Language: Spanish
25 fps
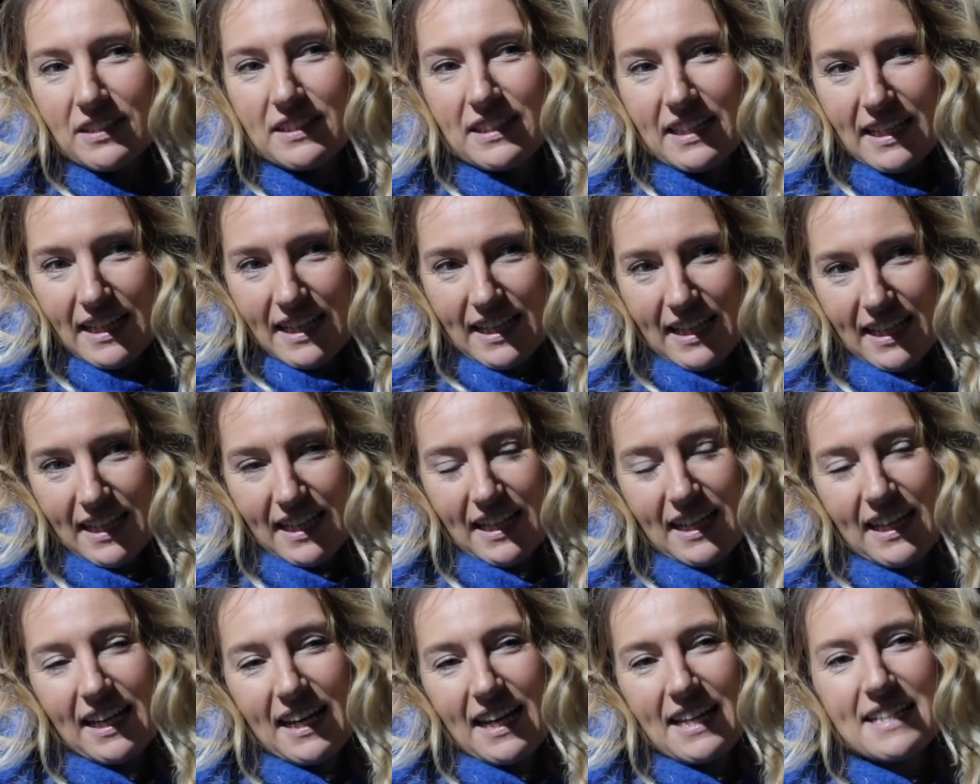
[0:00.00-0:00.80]

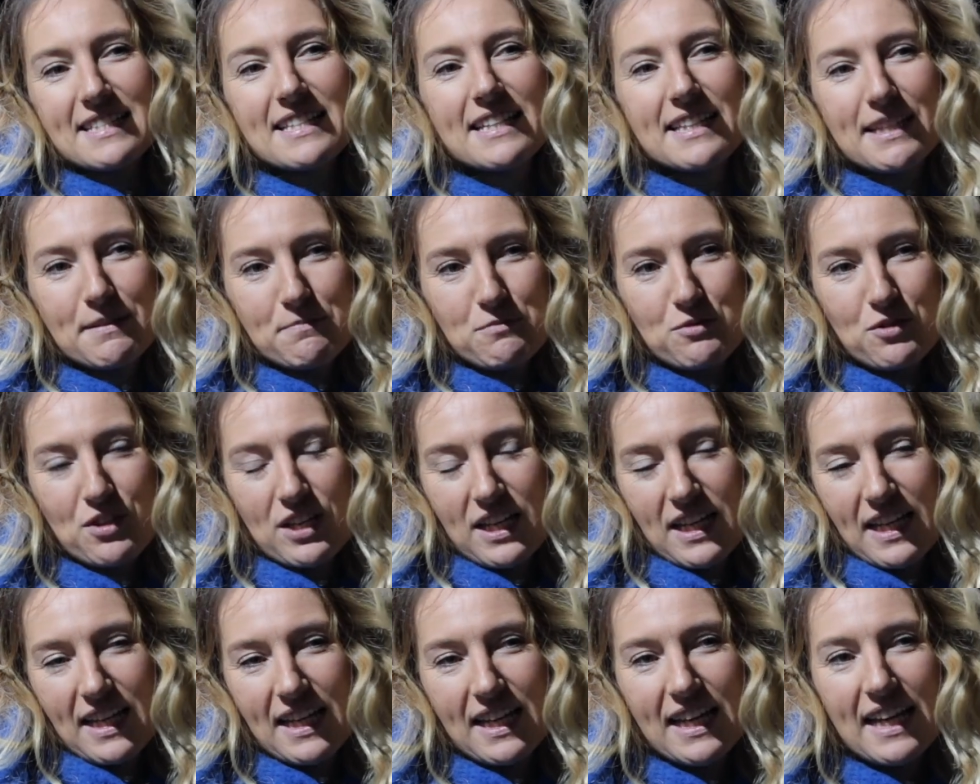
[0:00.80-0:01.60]
Eh, las tendremos
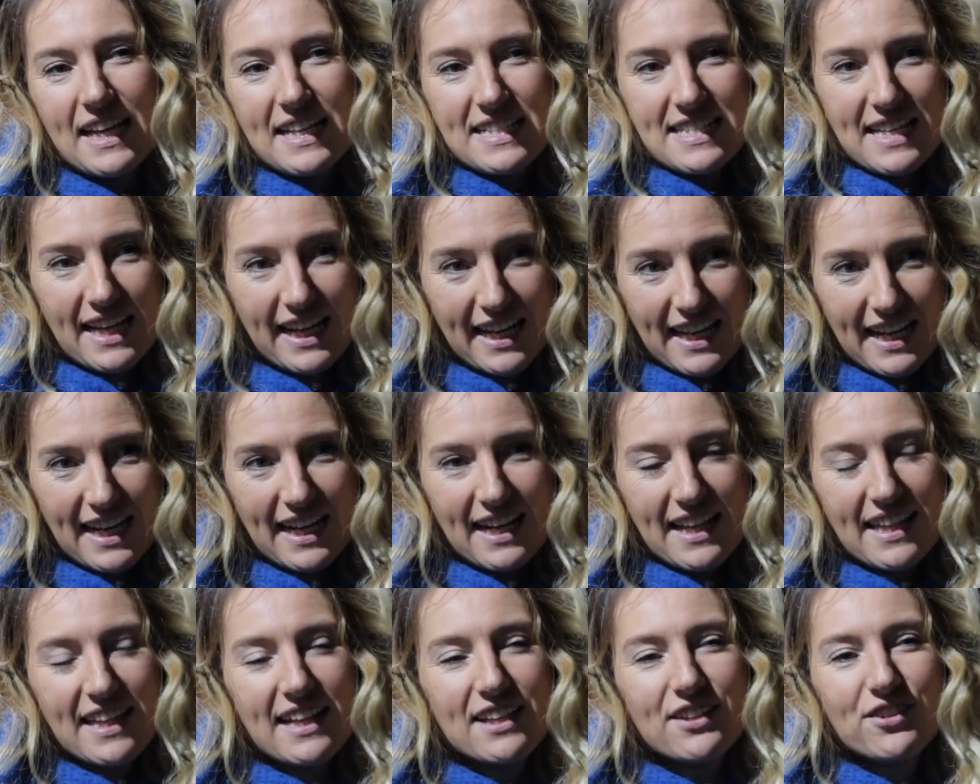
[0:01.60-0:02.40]
que seguir
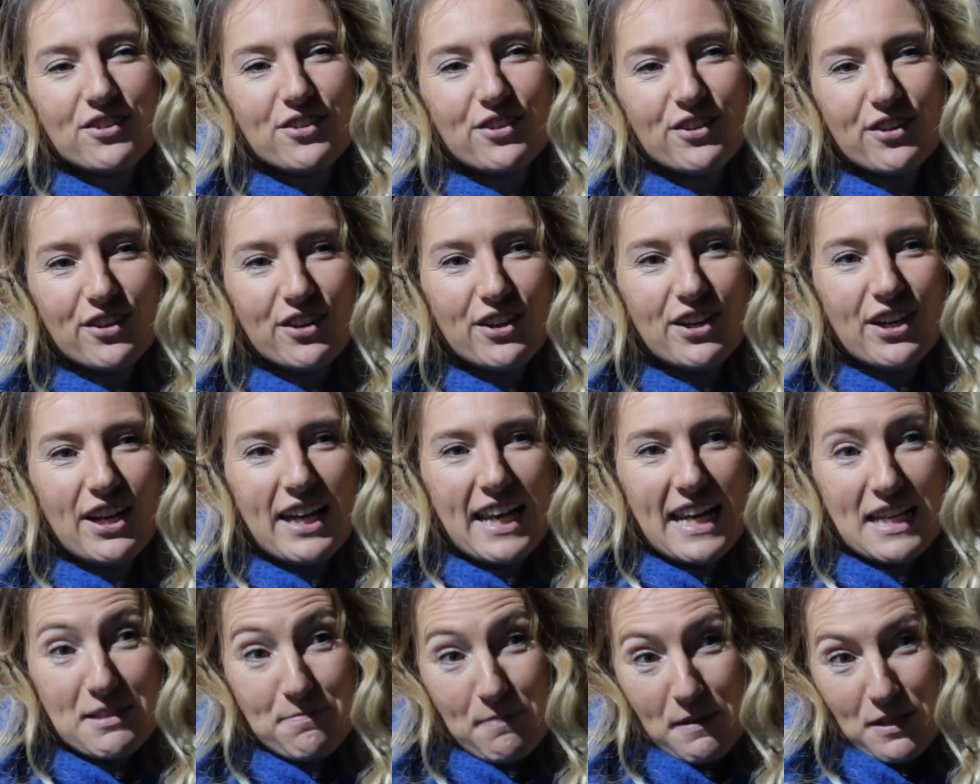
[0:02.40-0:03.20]
realizando
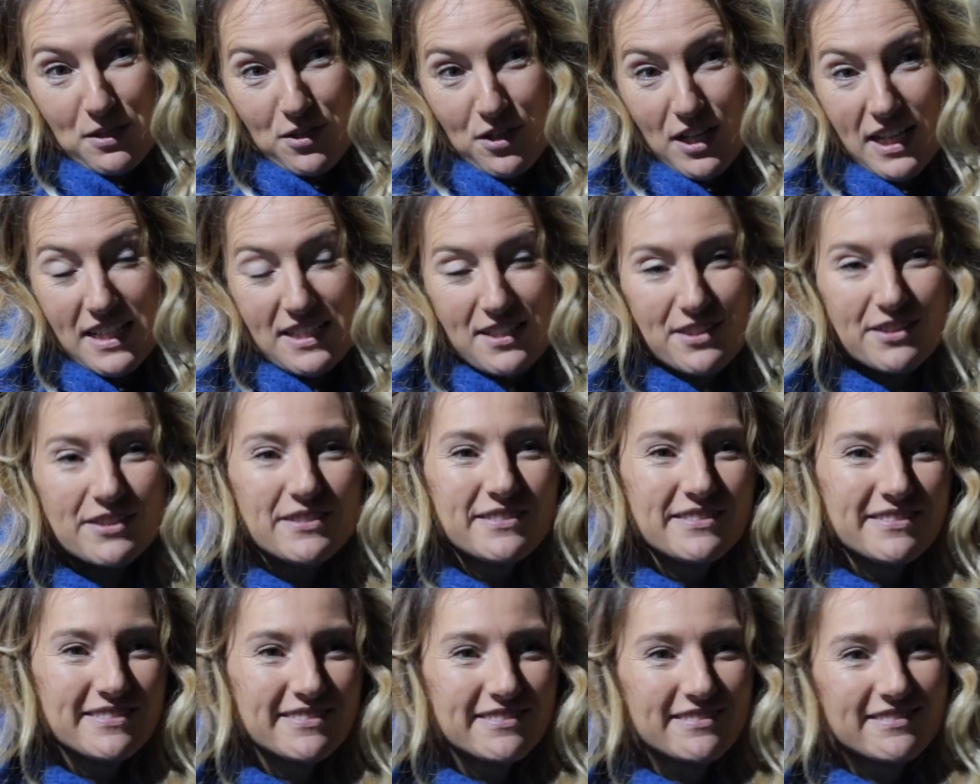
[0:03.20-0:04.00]
las personas.
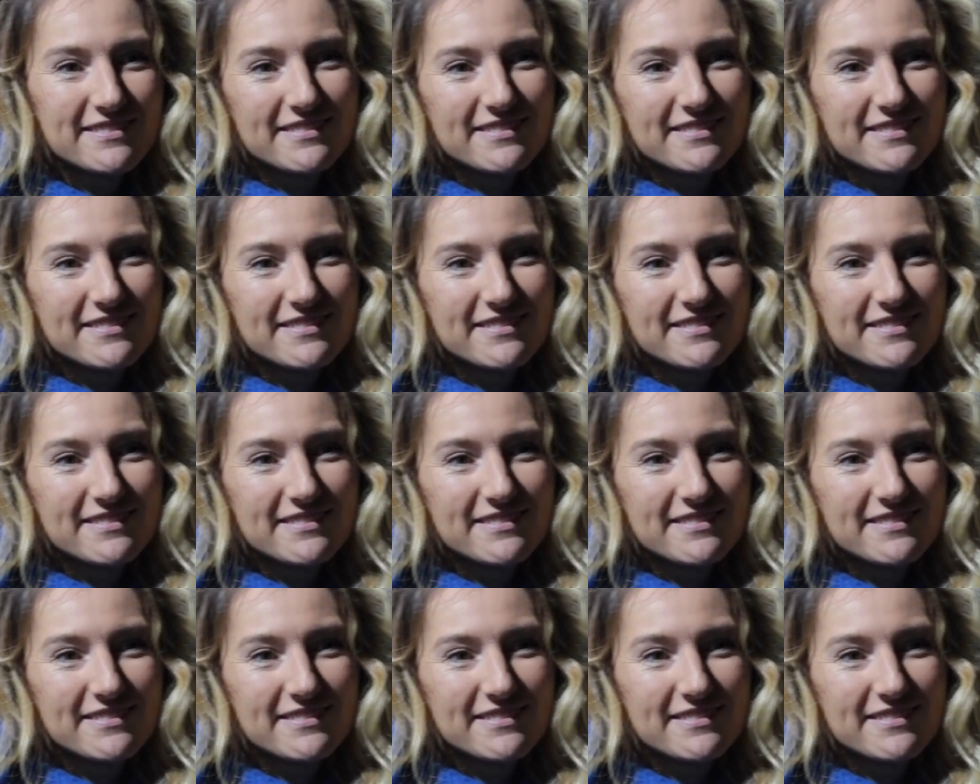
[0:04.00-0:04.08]
¿no?